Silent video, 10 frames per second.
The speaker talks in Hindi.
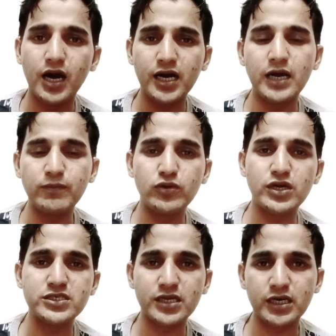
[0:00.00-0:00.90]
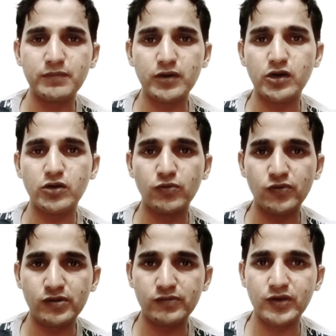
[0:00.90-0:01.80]
अगर आपको रसल खेमा
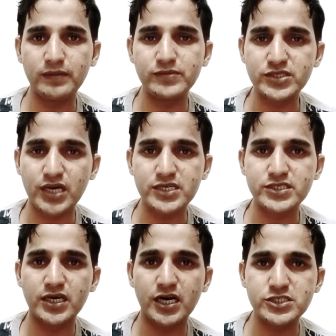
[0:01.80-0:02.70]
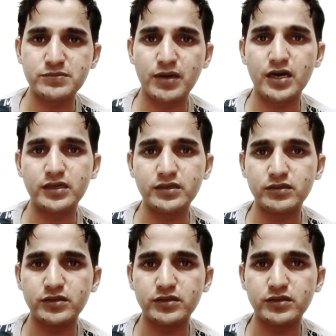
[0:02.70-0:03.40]
उमुलकोम शारजा अजमान